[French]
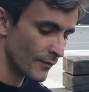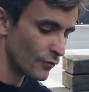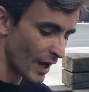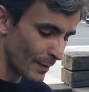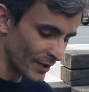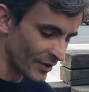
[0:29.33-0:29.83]

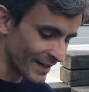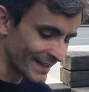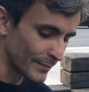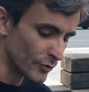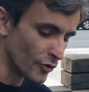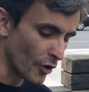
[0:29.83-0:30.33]
Vous le rappelez dans la
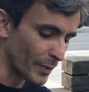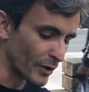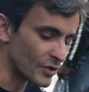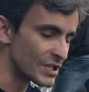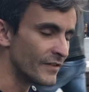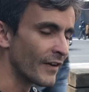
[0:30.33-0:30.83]
tribune, Europe
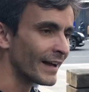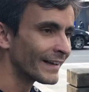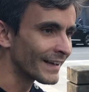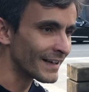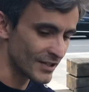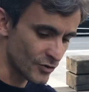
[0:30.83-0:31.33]
Écologie Les Verts a
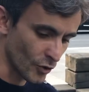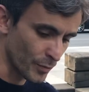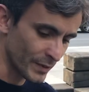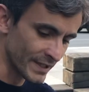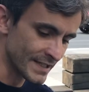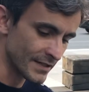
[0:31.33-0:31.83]
créé la
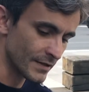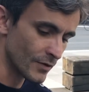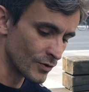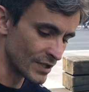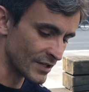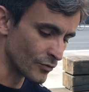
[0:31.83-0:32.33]
surprise
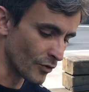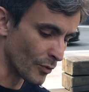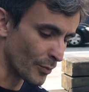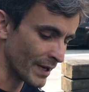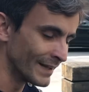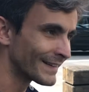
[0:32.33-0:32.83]
aux élections
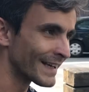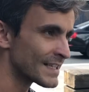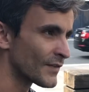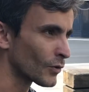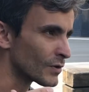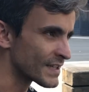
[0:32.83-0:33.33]
européennes,
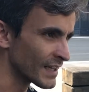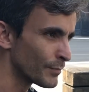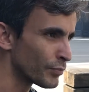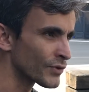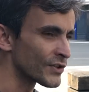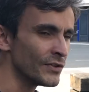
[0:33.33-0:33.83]

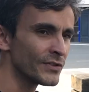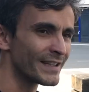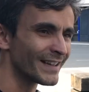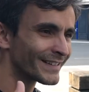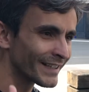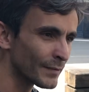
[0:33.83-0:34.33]
13,5%,
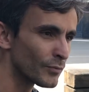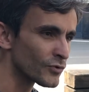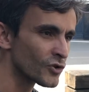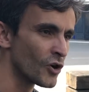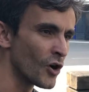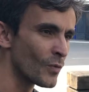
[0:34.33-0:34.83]
c'est un très
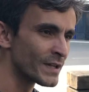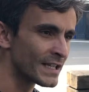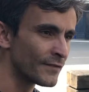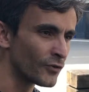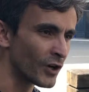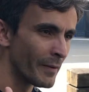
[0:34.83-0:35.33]
bon score ou est-ce
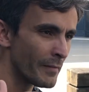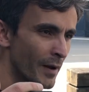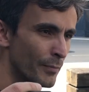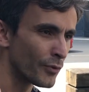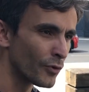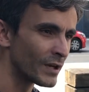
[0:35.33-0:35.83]
qu'il faut quand même
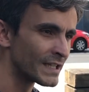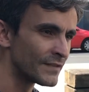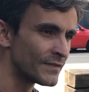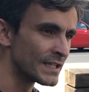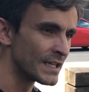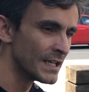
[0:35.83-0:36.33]
un peu
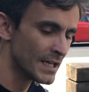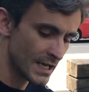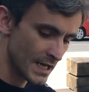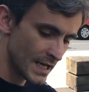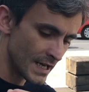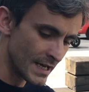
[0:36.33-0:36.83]
relativiser
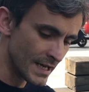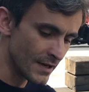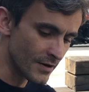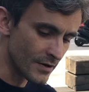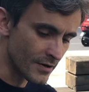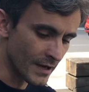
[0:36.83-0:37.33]

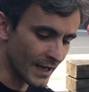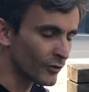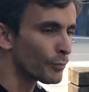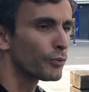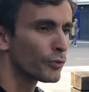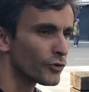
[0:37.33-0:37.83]
et euh,
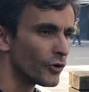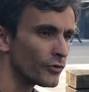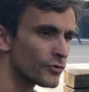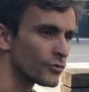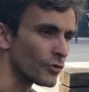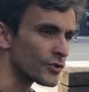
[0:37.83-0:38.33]
être prudent
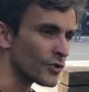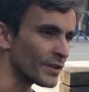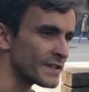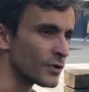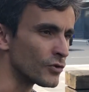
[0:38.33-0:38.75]
sur le score des